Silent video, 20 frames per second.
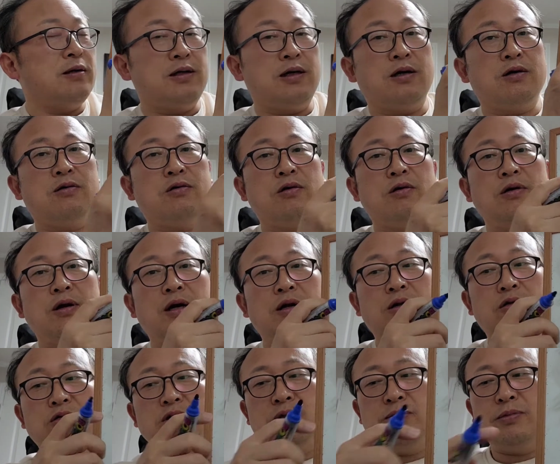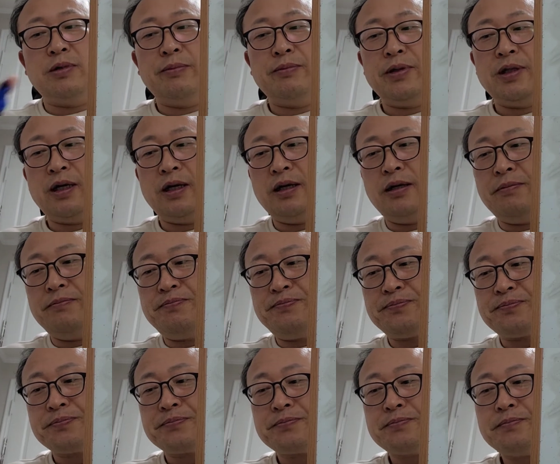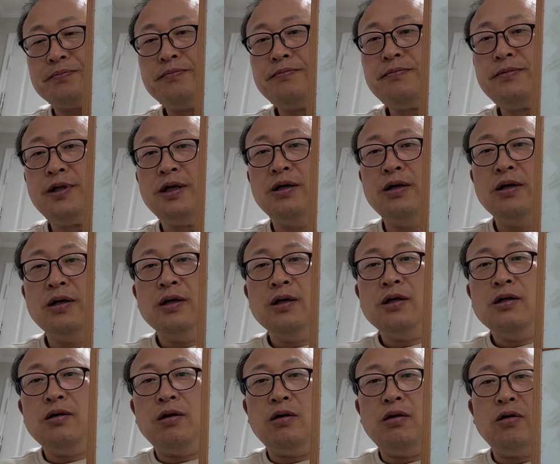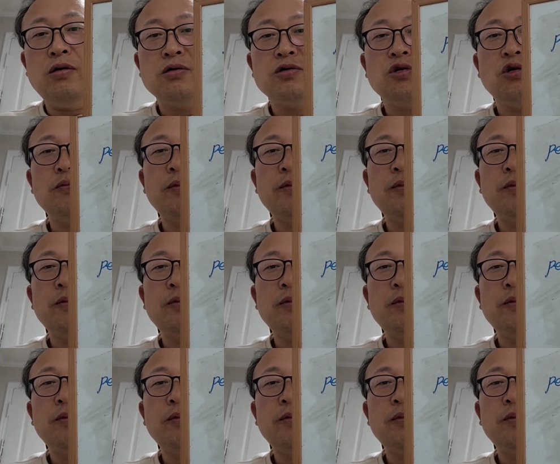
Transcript: 자 그걸 알아두시면 됩니다. 어,